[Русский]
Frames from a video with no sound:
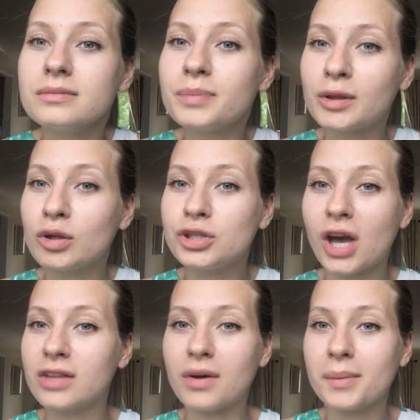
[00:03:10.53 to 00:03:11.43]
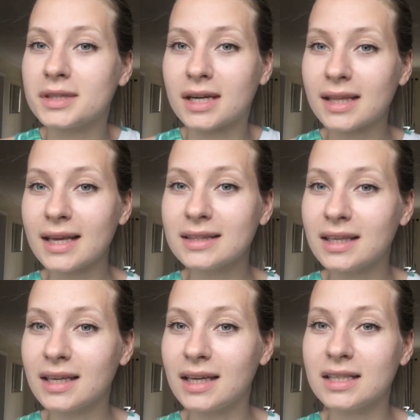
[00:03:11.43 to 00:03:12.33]
подключает вам интернет
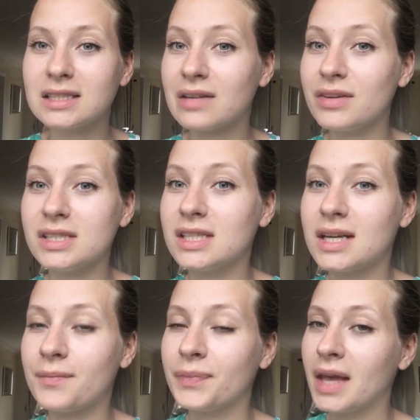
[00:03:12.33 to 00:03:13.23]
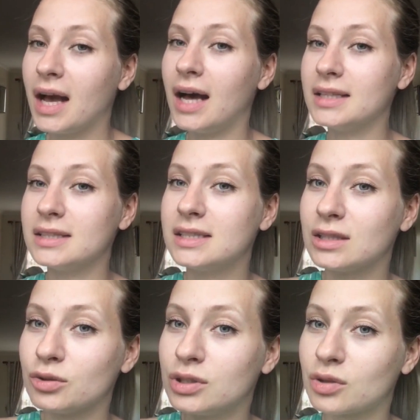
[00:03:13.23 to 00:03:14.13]
или телевидение, они
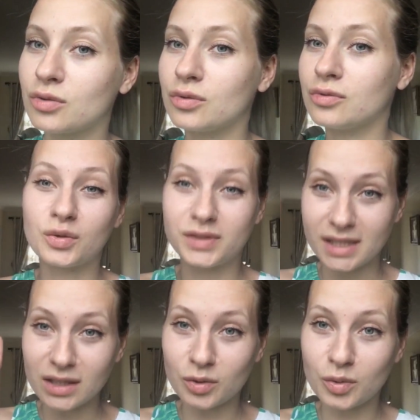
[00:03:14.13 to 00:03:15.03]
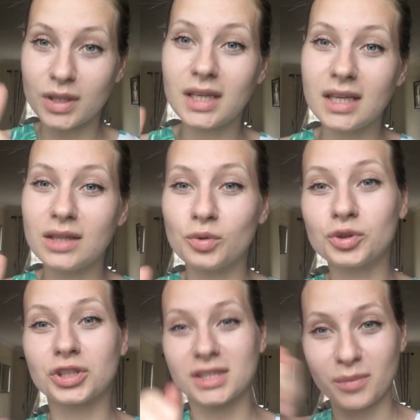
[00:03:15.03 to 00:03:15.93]
делают дырку в стенку и
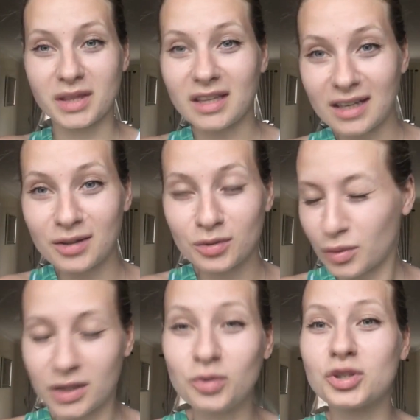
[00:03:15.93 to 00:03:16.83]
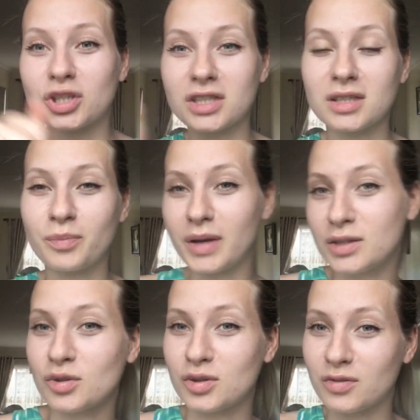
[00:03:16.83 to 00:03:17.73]
тут же заметают, ой, тут же
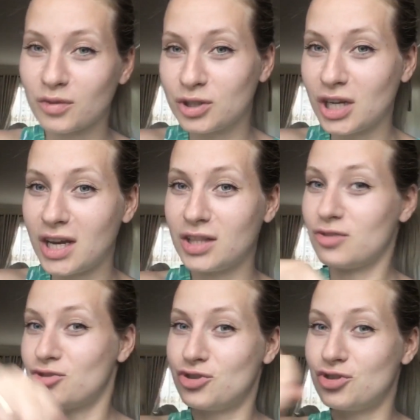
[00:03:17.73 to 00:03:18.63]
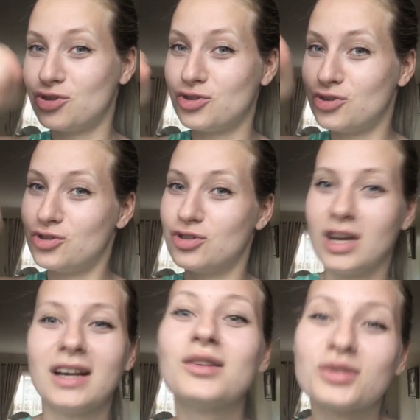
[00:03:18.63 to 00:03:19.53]
пылесос включает и
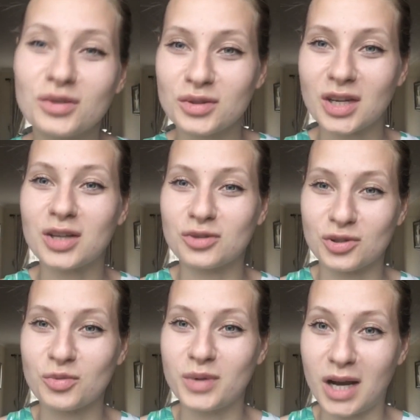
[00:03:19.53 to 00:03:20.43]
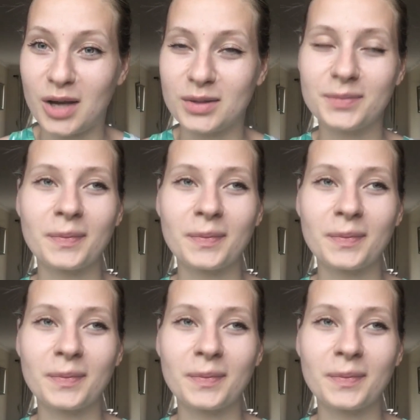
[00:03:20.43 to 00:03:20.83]
сразу же убирает.